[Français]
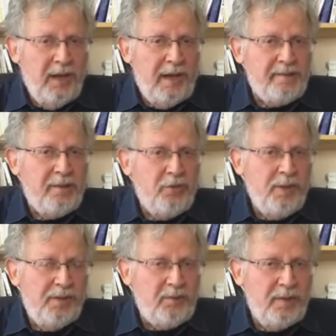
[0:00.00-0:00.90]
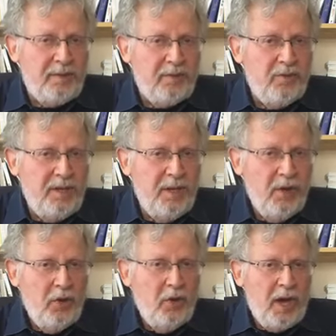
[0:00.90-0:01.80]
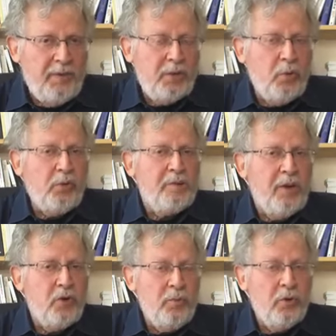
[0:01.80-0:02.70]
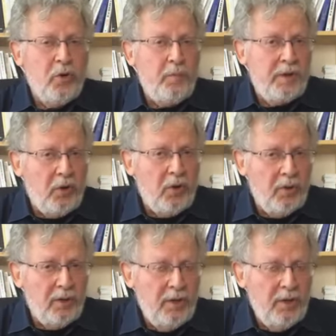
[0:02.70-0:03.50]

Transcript: séduire, les États-Unis euh, avec d'autres arguments que le pétrole.